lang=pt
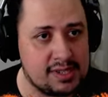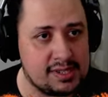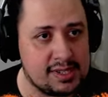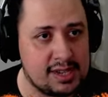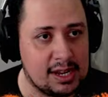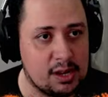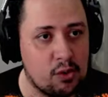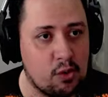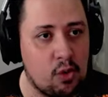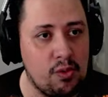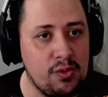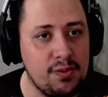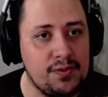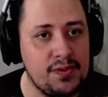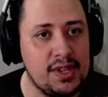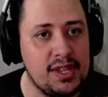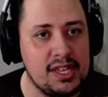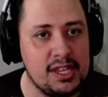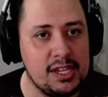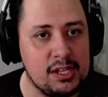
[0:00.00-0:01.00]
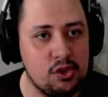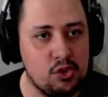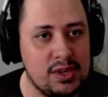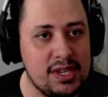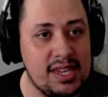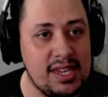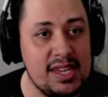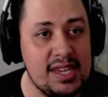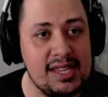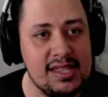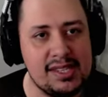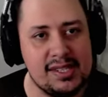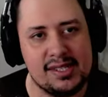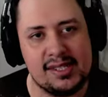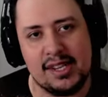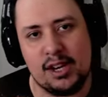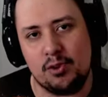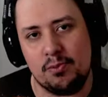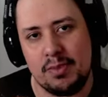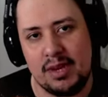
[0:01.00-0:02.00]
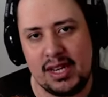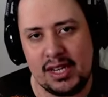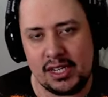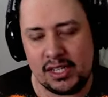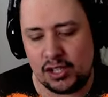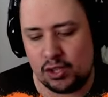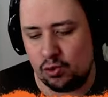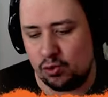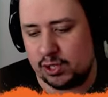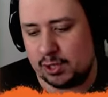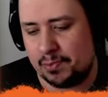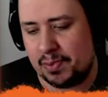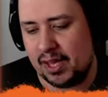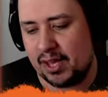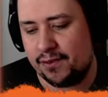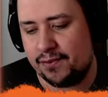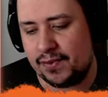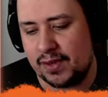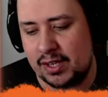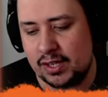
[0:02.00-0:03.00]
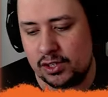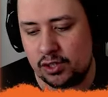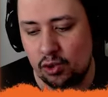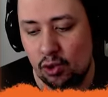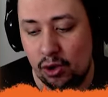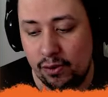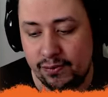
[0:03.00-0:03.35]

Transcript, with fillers: começar conferindo inicialmente os perfis